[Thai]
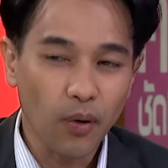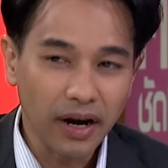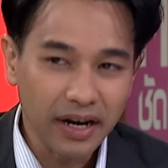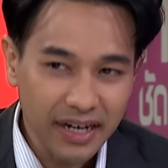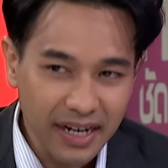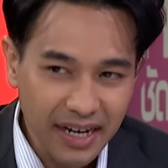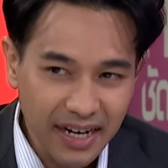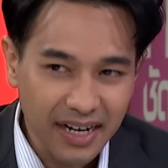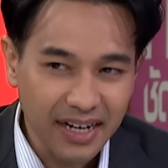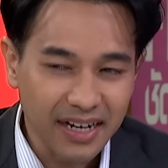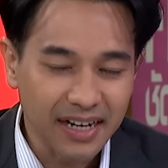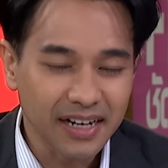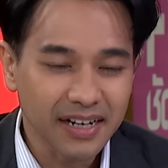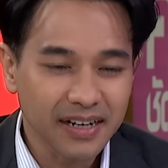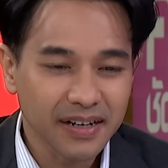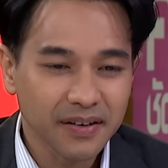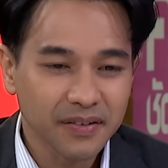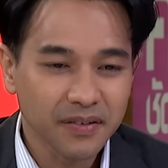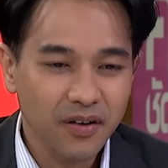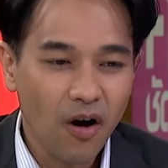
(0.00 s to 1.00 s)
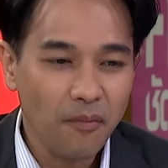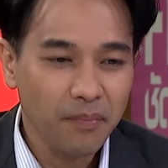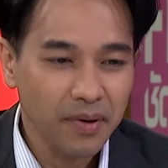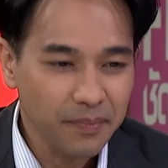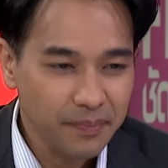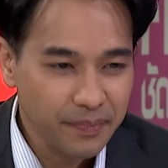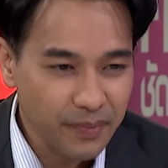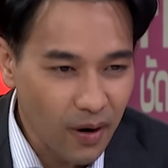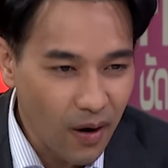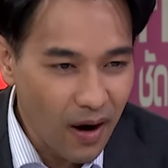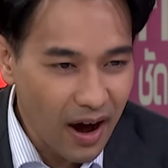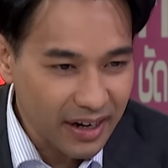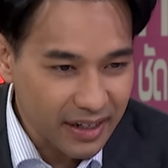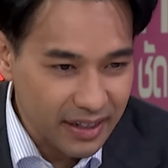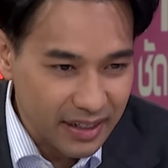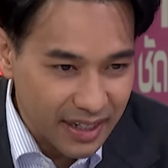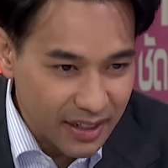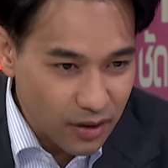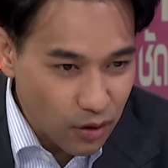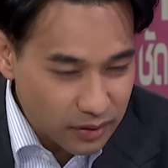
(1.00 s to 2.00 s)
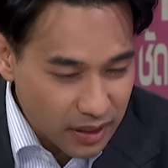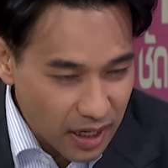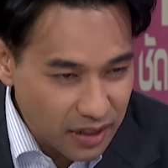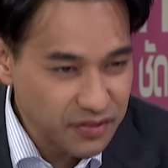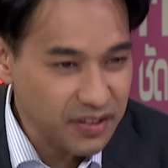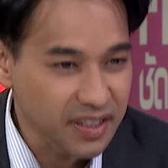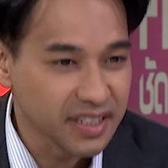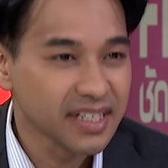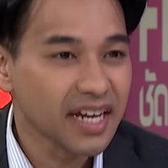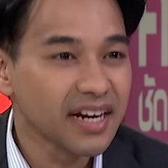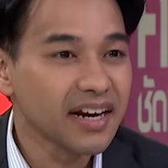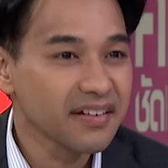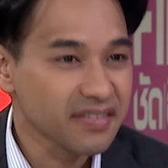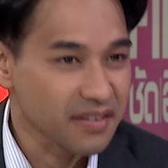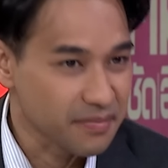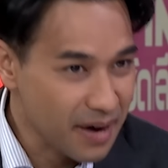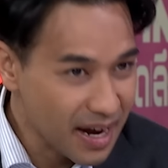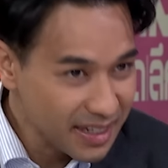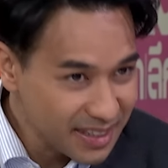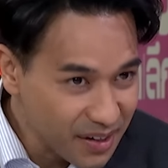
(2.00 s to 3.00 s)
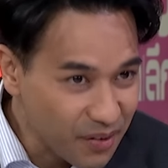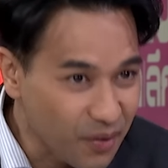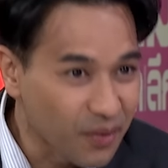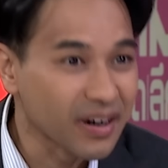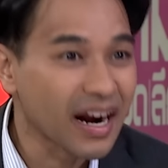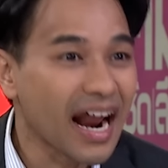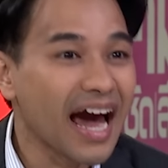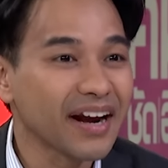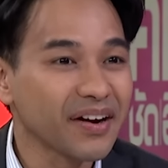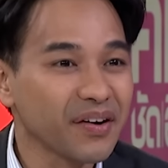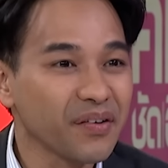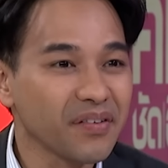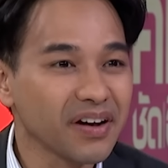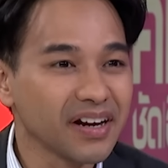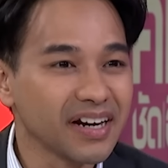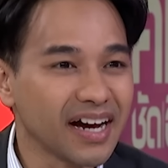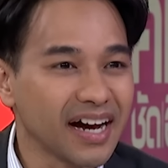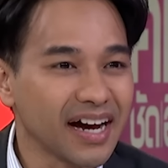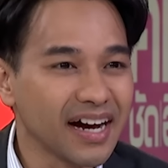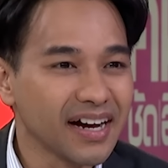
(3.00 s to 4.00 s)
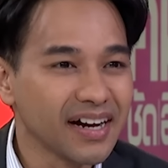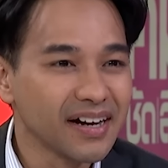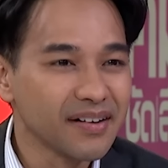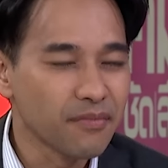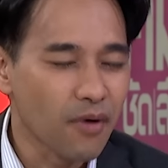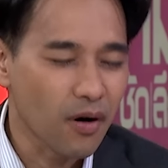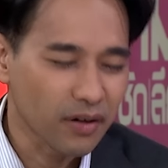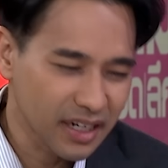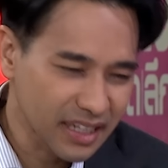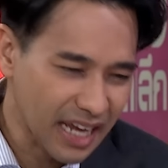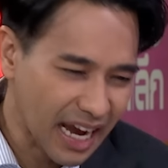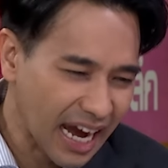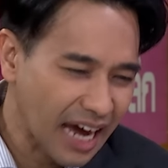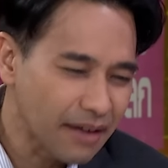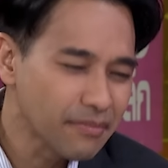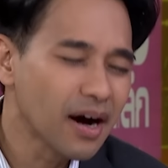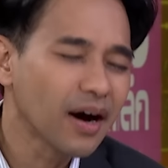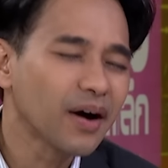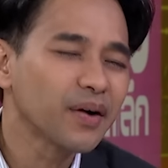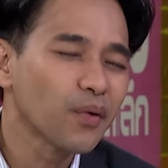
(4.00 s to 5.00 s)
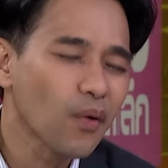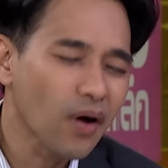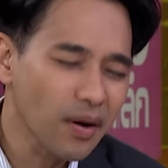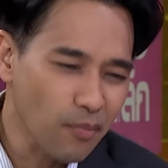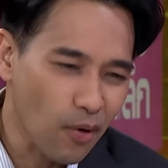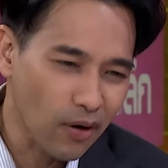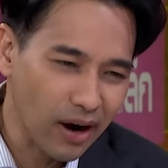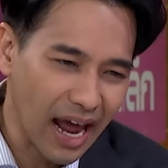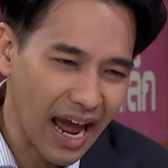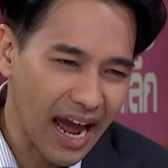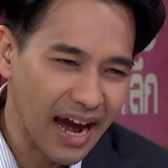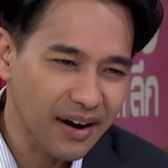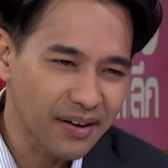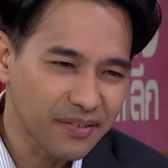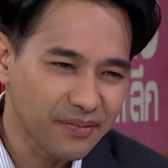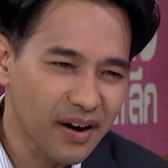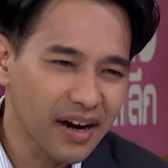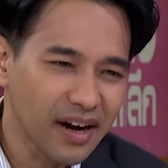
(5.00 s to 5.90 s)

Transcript: ส่วนหนึ่งก็เป็นเพราะอดีตนายกทักษิณท่านให้สัมภาษณ์ที่โคราชด้วยนะบอกในทางการเมืองก็รู้กันหมดแหละ